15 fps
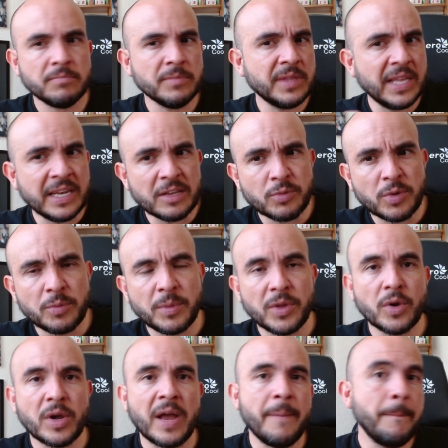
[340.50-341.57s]
Tienes buen
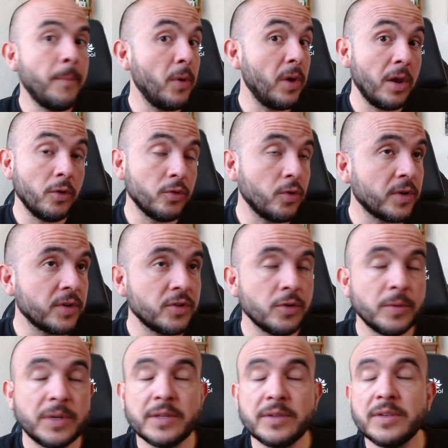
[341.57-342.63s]
mediocampo, Lalo Torres no
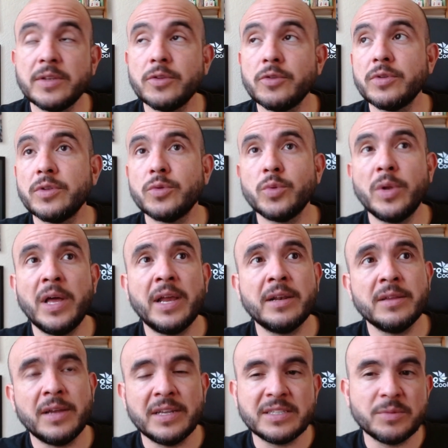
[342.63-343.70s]
venía siendo
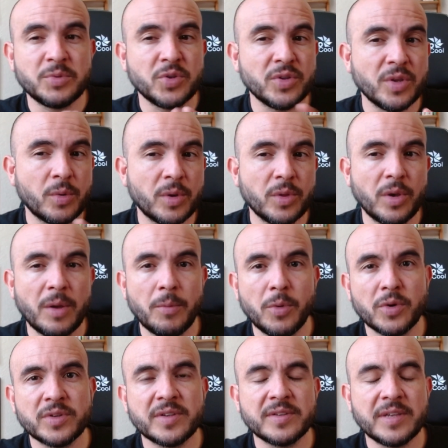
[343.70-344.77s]
titular, a excepción de cuando la
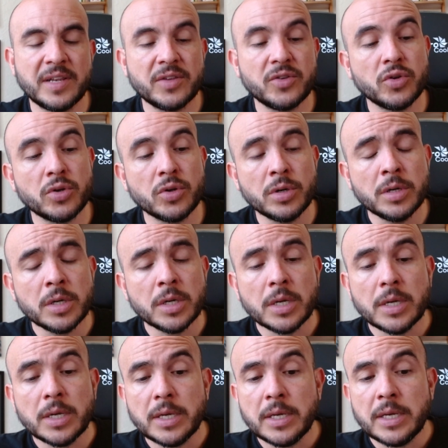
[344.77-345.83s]
Morsa se lesionó.
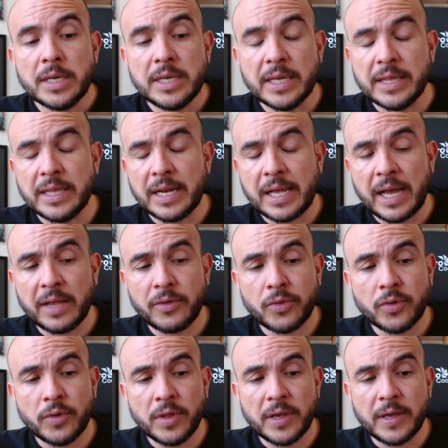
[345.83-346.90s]
Y en el
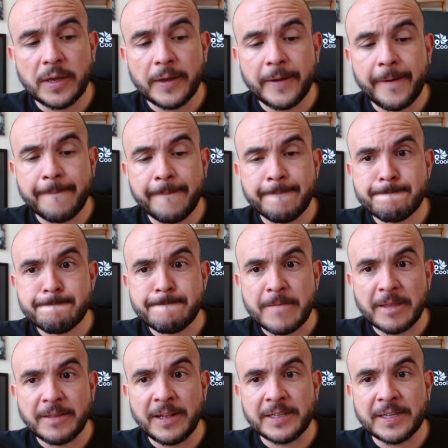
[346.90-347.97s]
caso de,
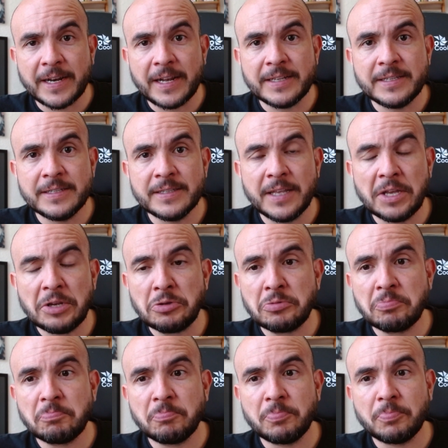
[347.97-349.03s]
del Charal Cisneros,
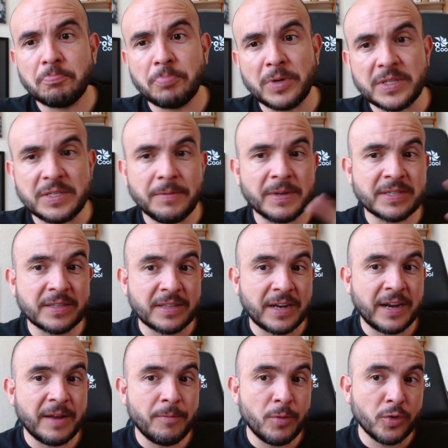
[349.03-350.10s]
pues si vas a
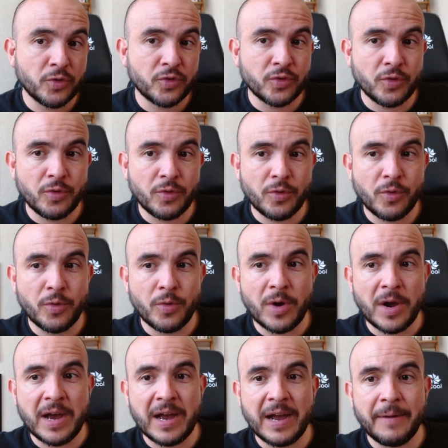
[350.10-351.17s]
traer a Mozo o
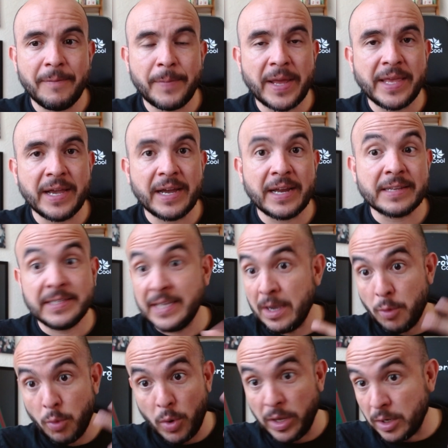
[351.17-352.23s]
a Brian García
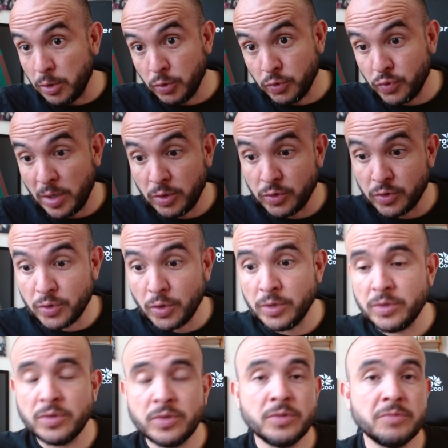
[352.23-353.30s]
o incluso a los
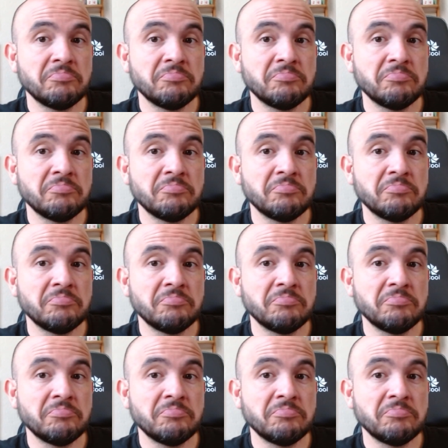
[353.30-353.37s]
dos,